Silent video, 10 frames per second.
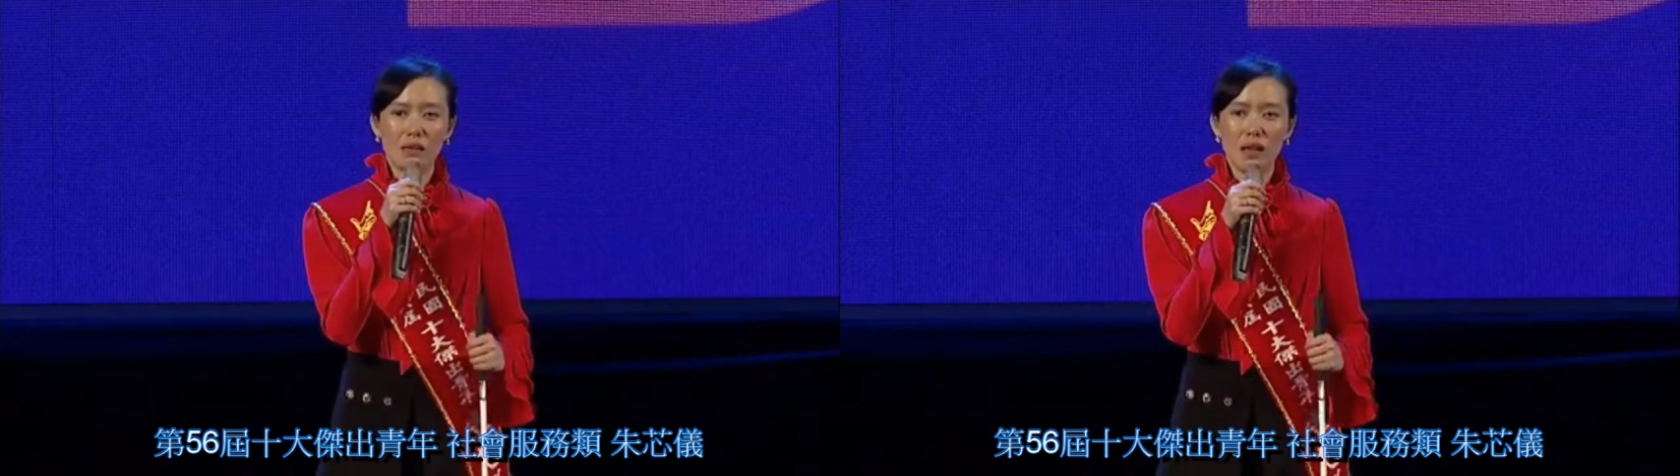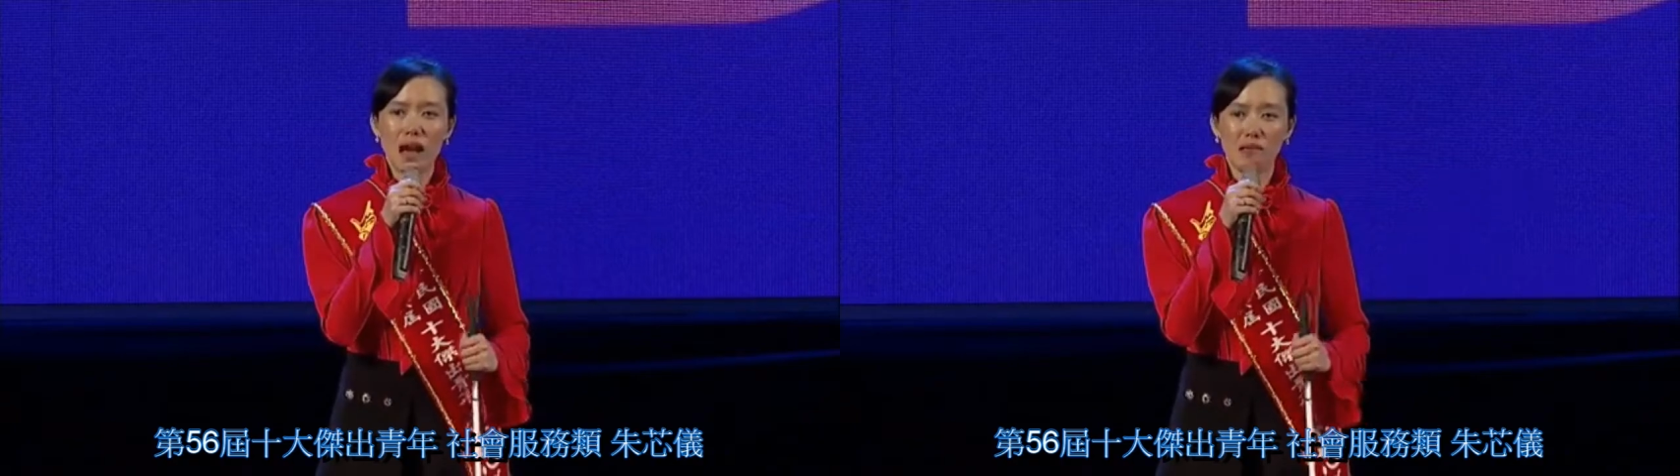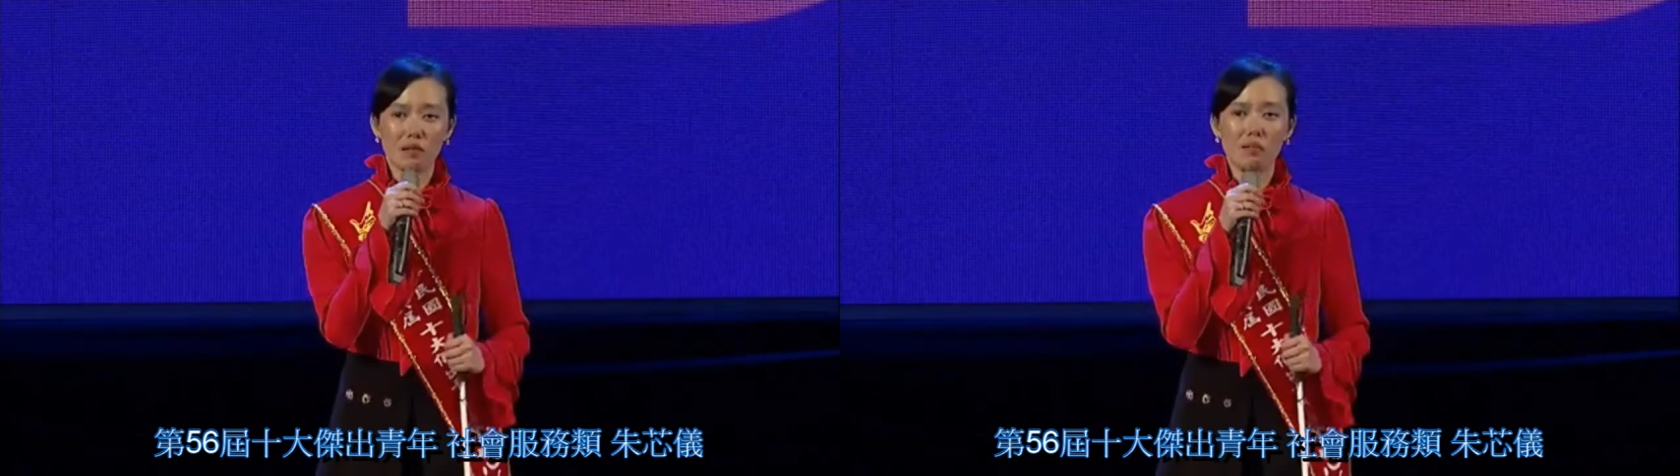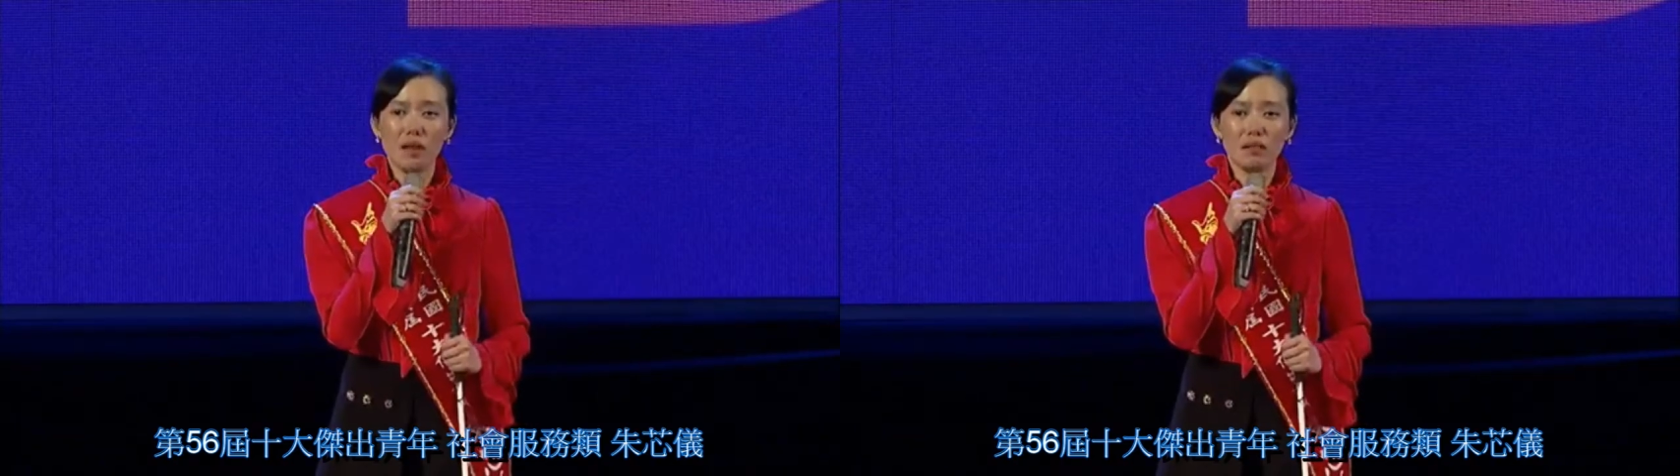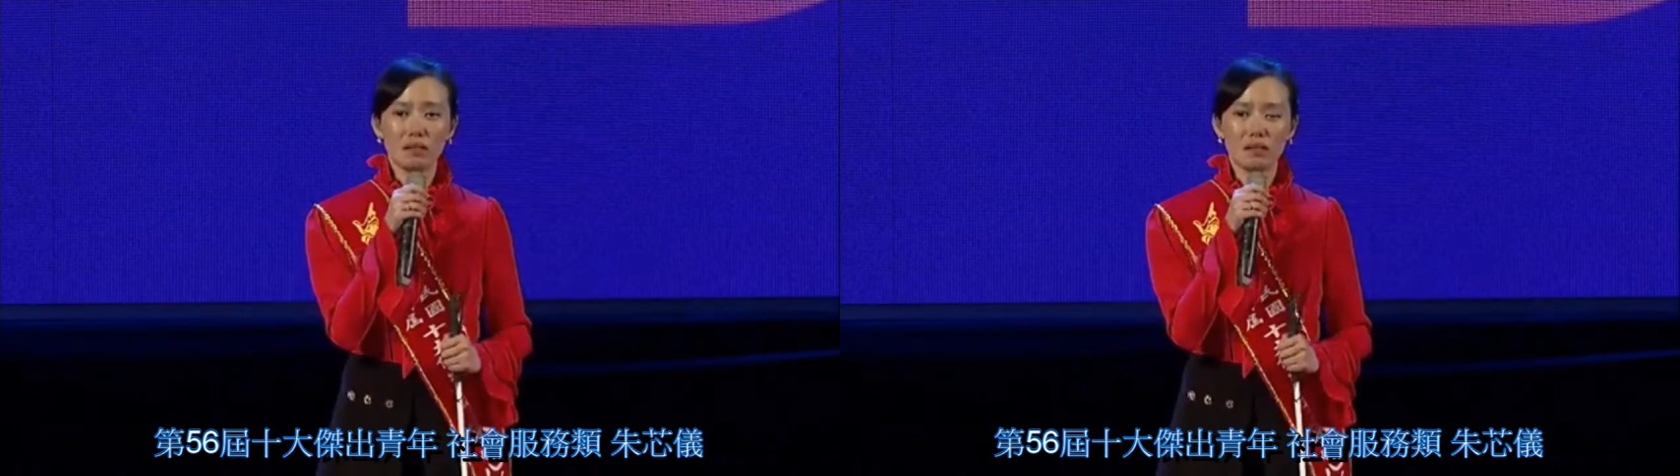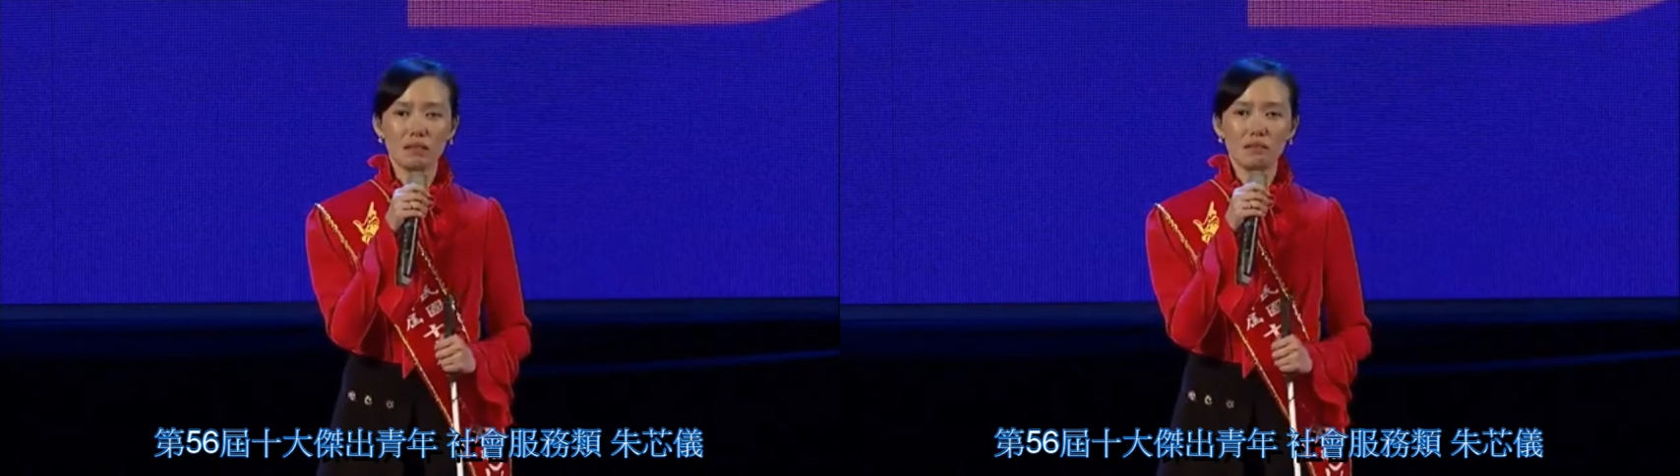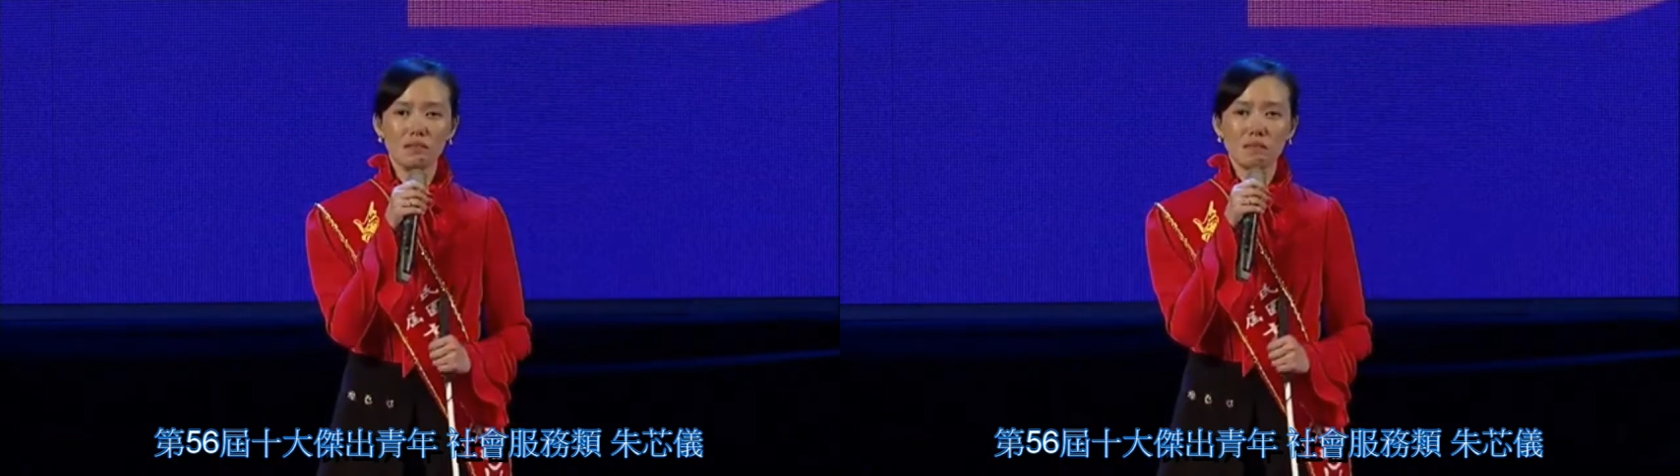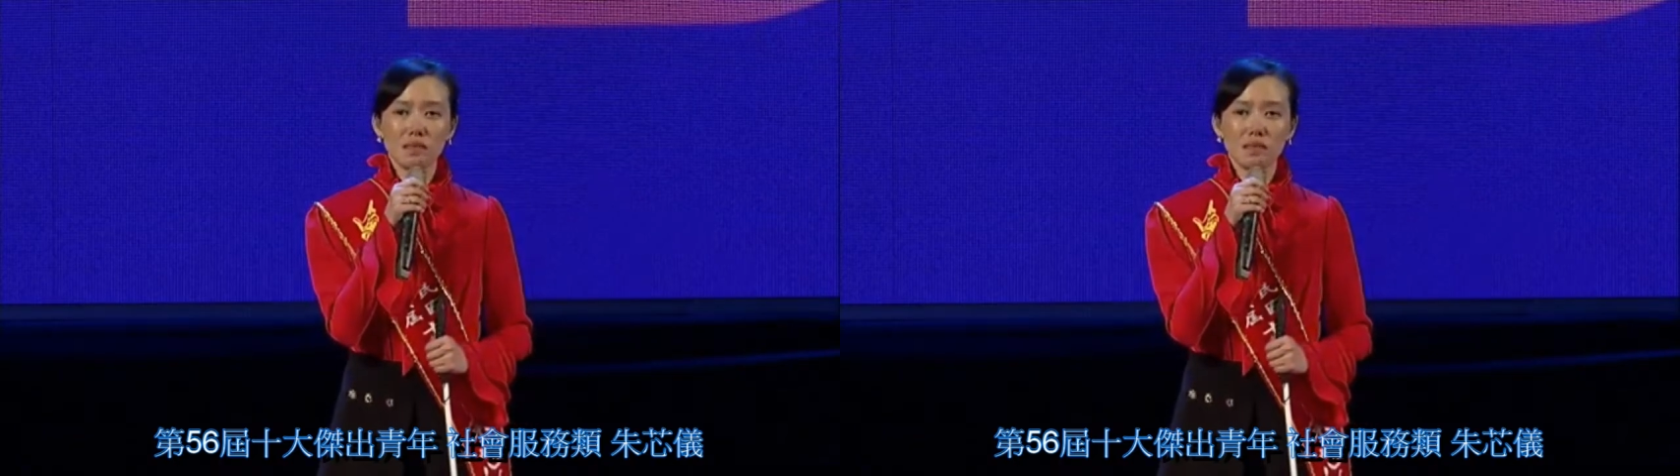很好的位置，